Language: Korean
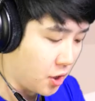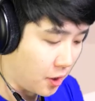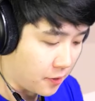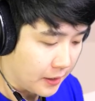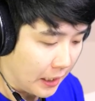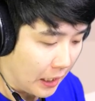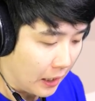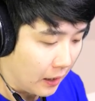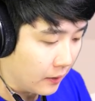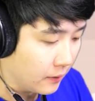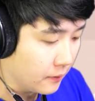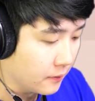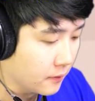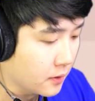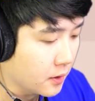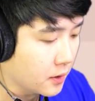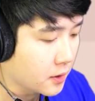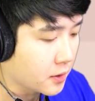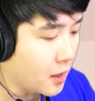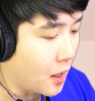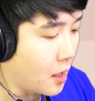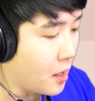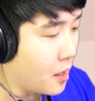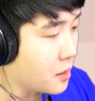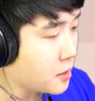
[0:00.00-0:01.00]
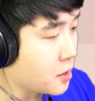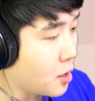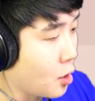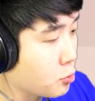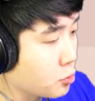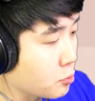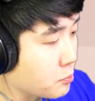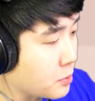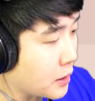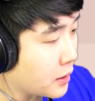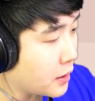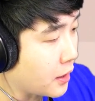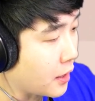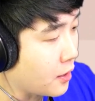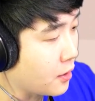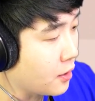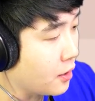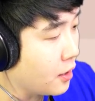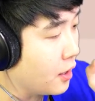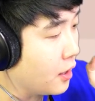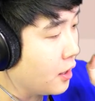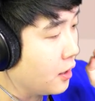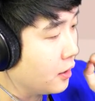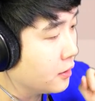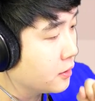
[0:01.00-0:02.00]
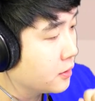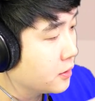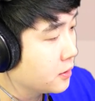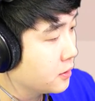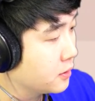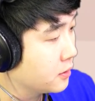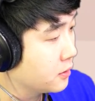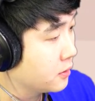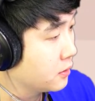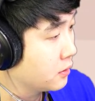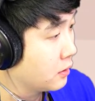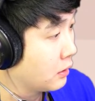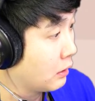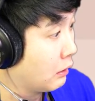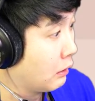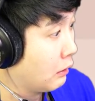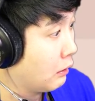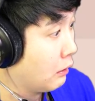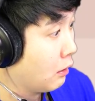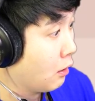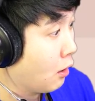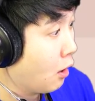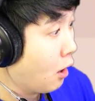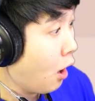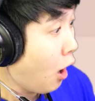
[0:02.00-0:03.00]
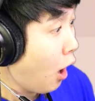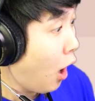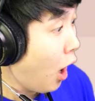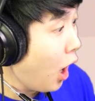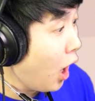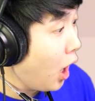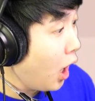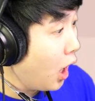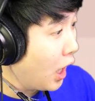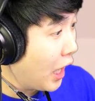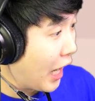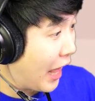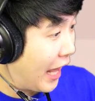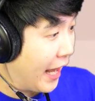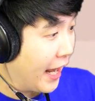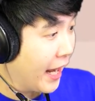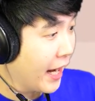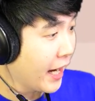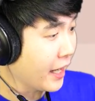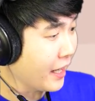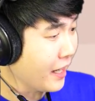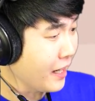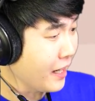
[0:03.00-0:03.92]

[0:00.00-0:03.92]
정상. 자 체온 좀 잴게요. 헐랭